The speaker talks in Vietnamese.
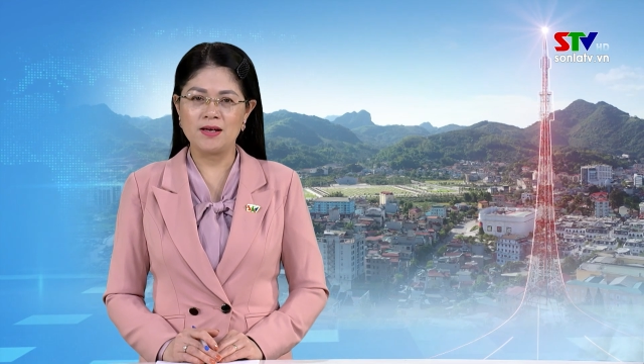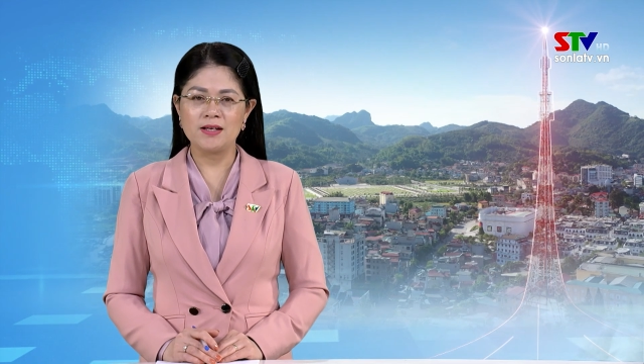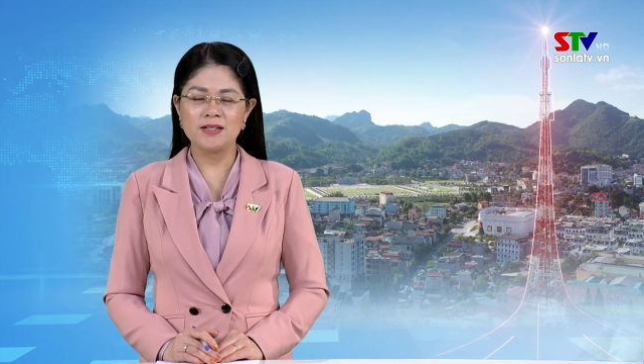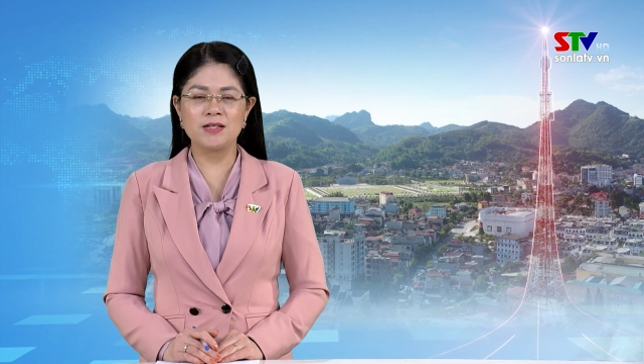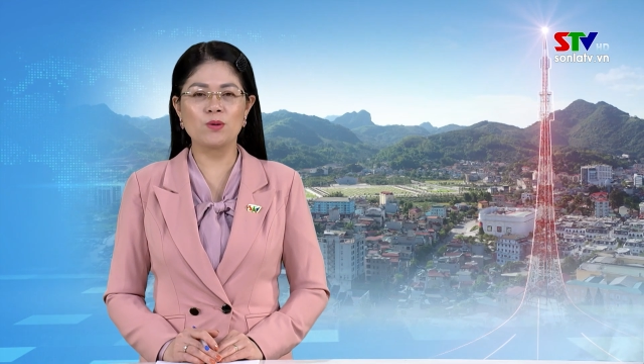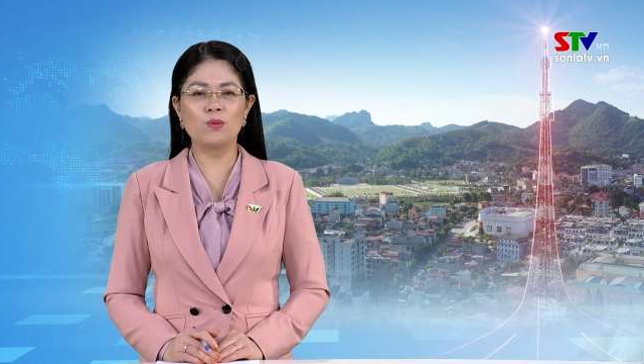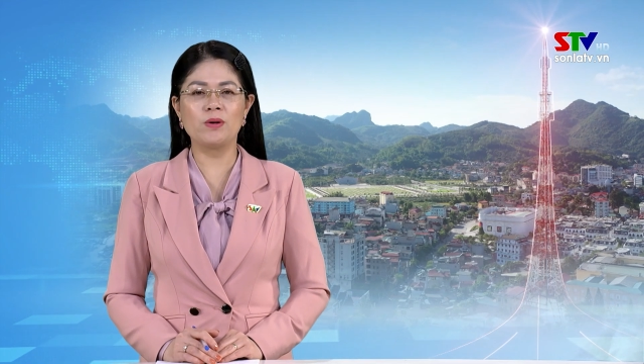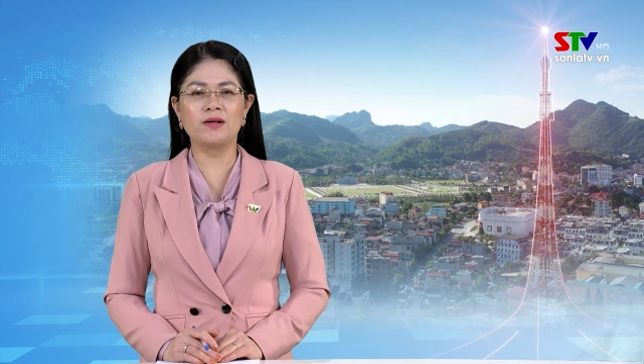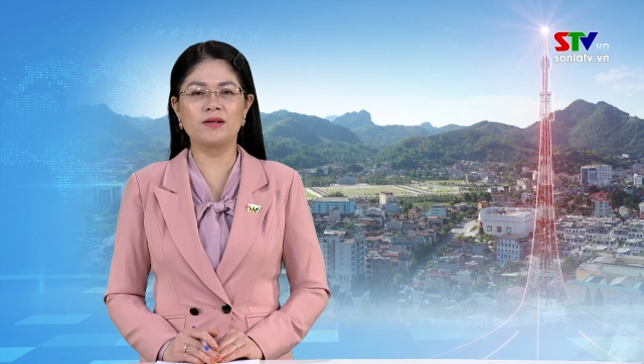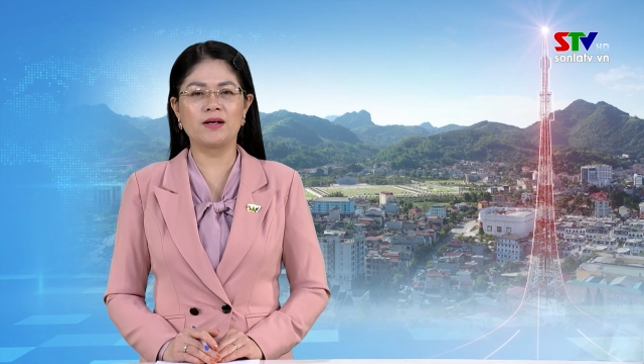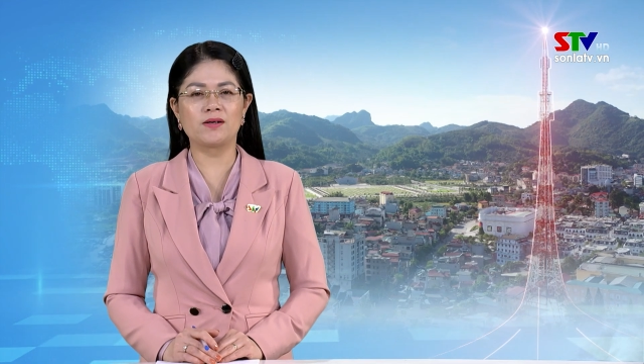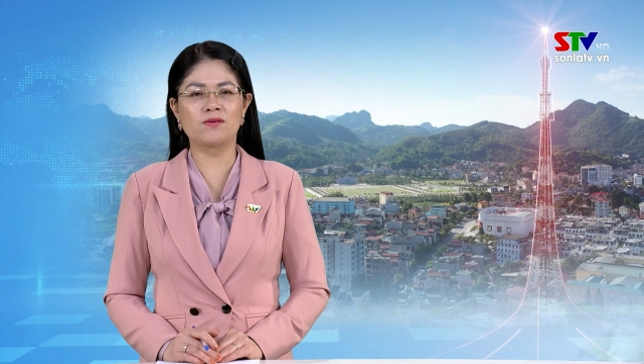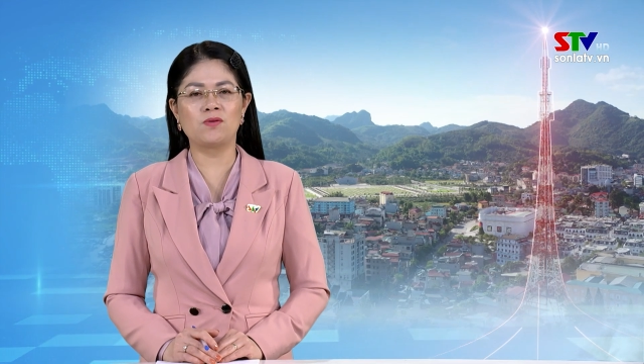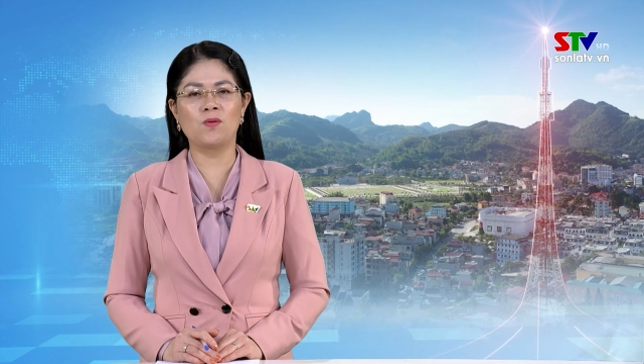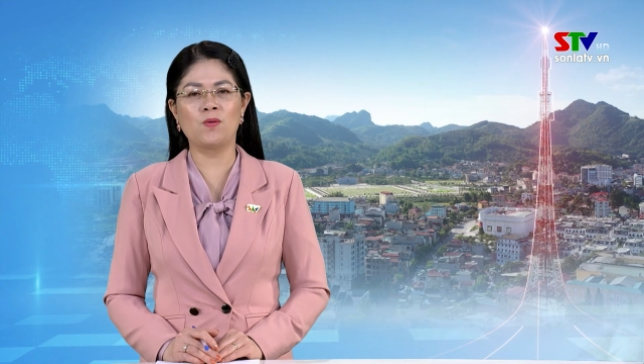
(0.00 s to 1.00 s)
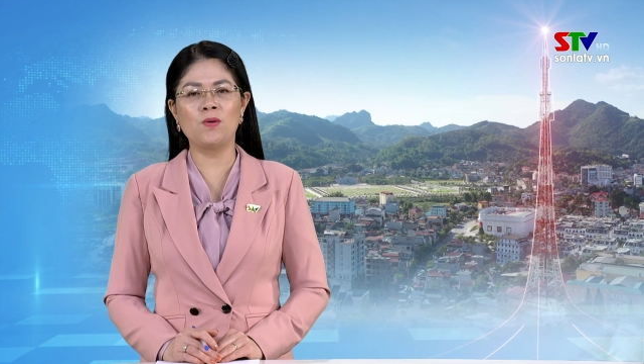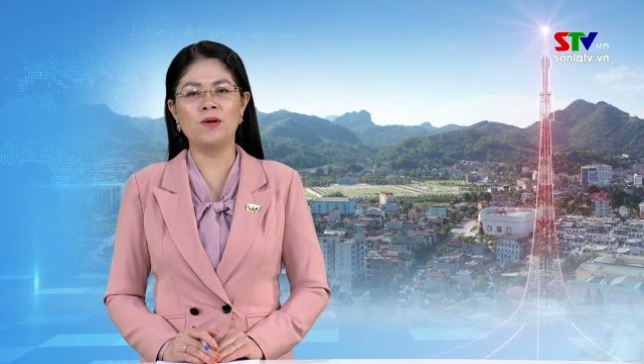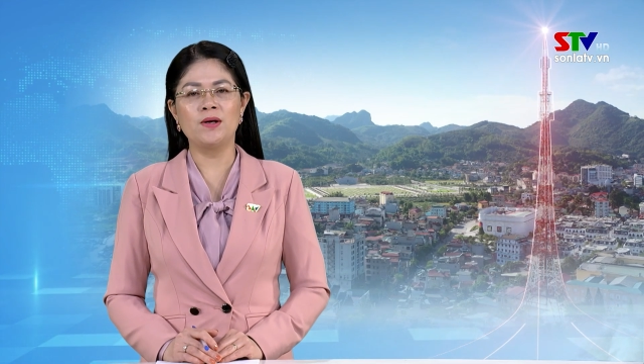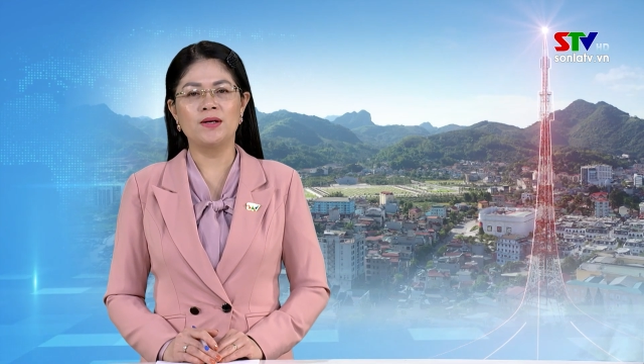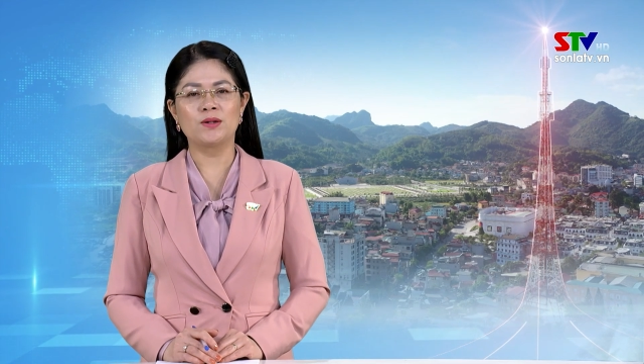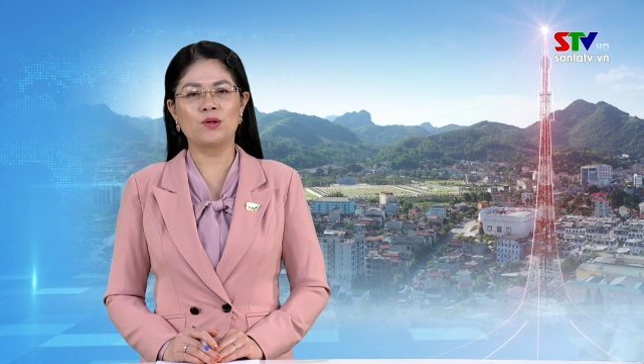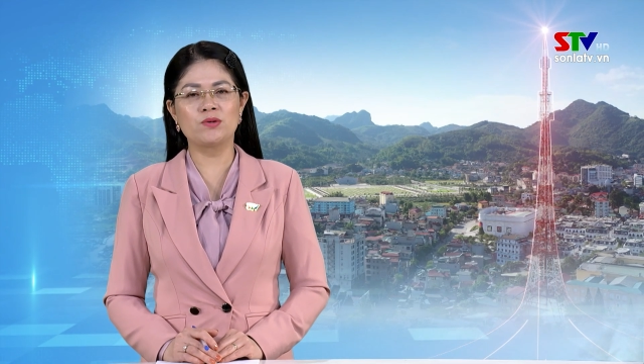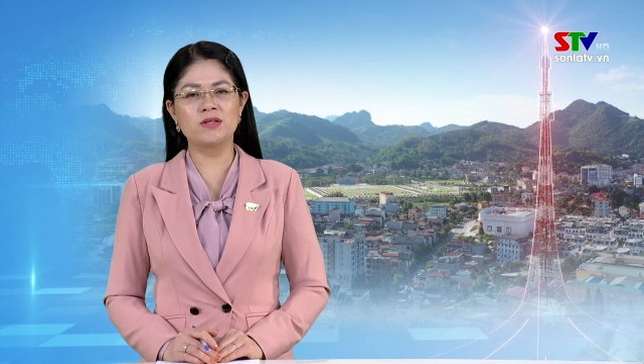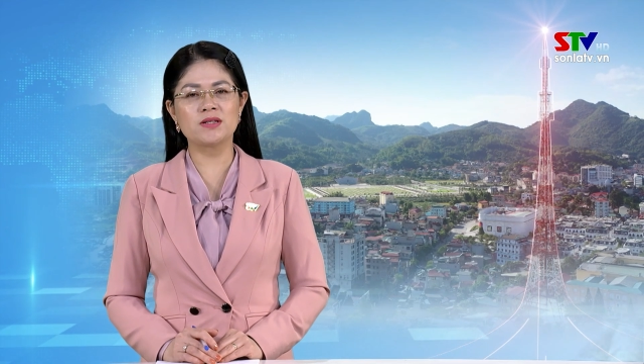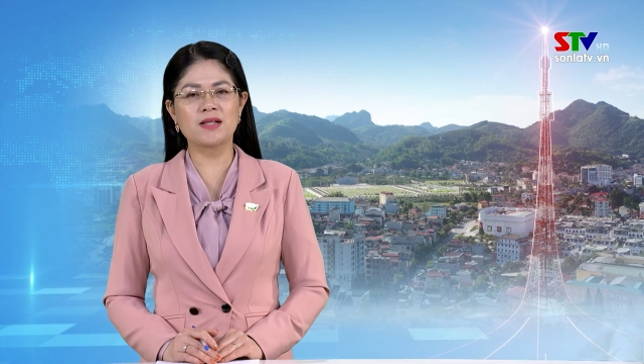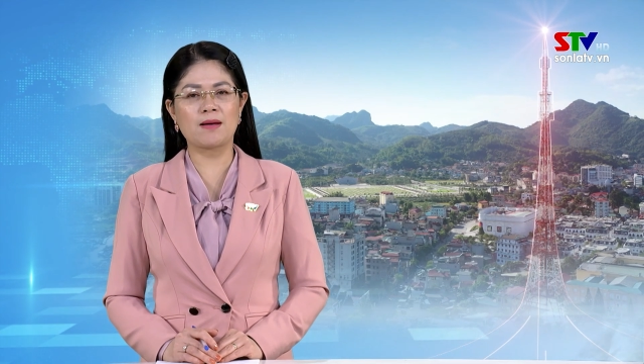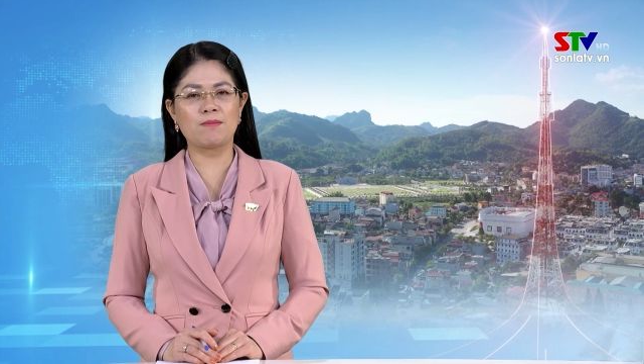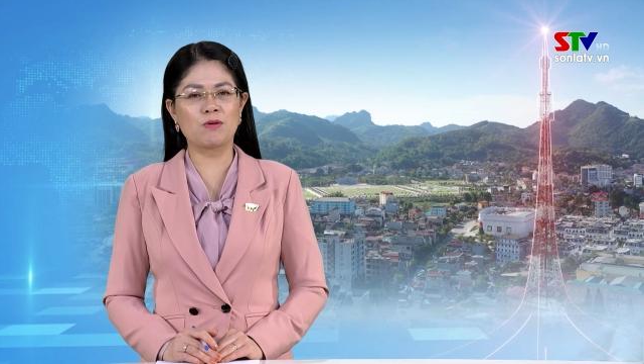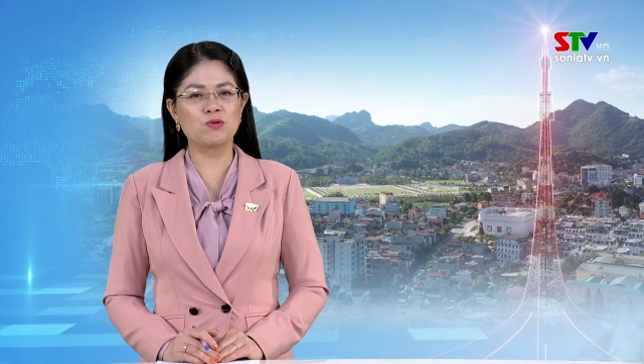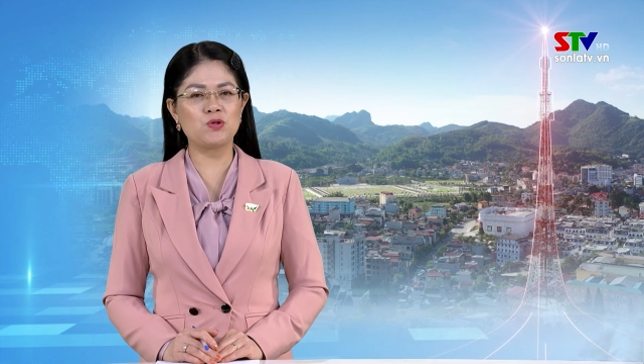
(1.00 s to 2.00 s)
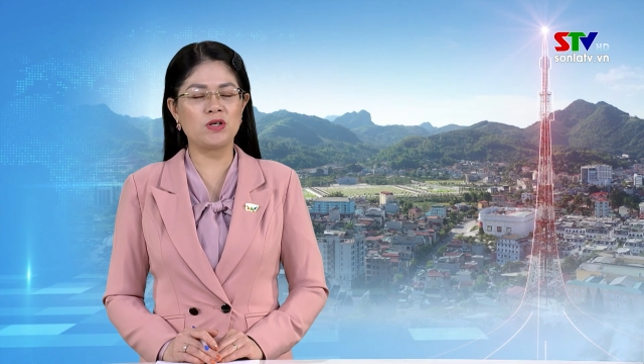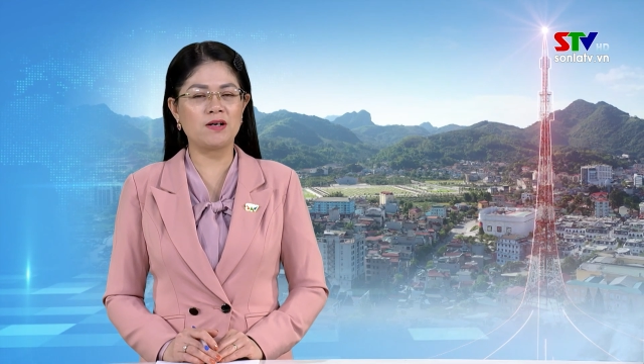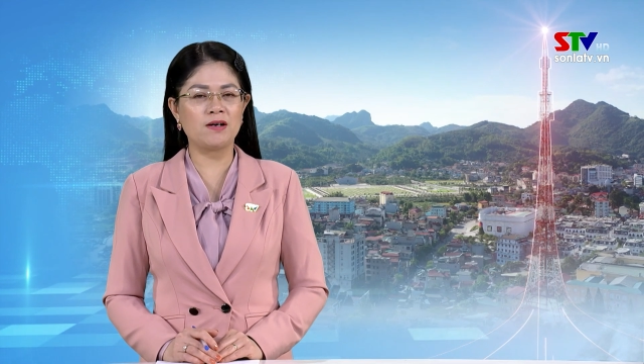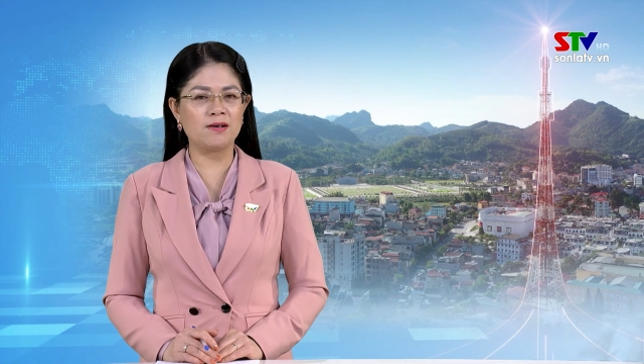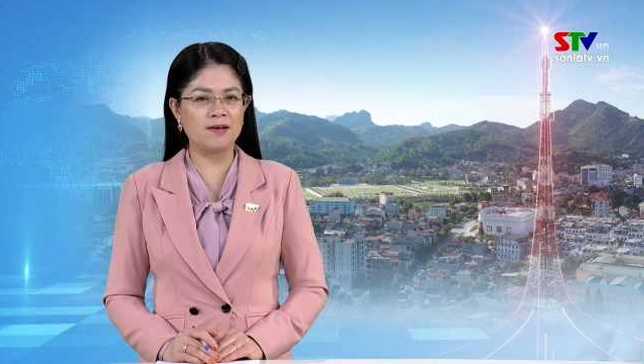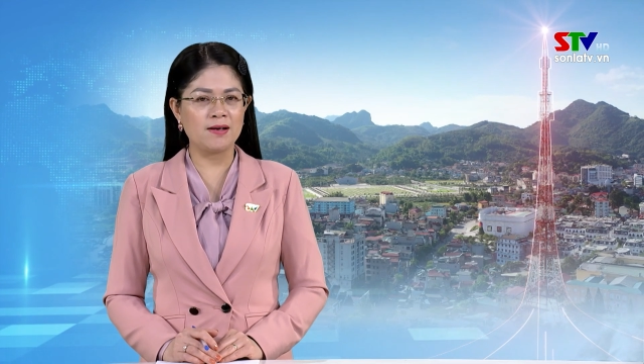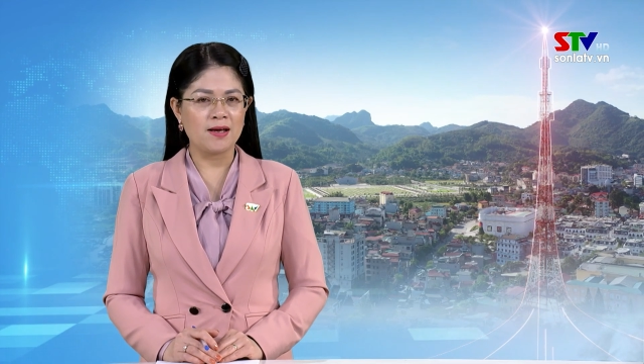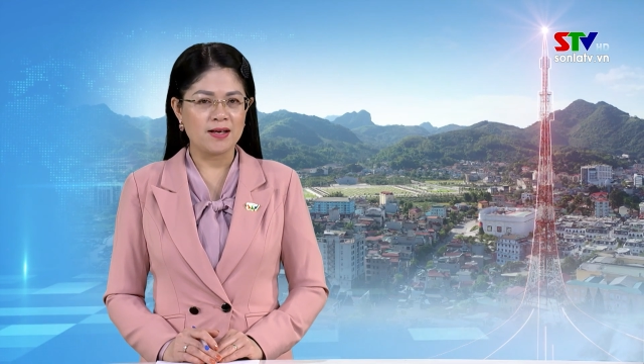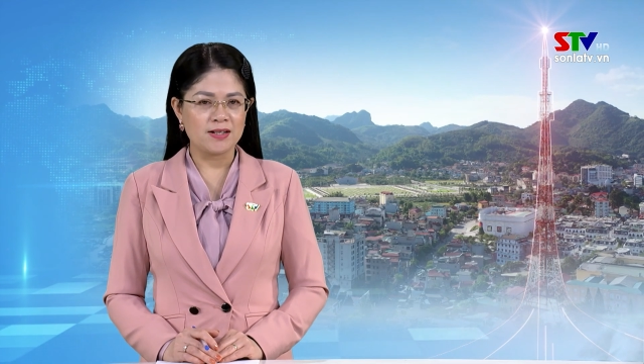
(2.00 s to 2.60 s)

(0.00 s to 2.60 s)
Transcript: chính quyền thành phố tổ chức giải bóng truyền hơi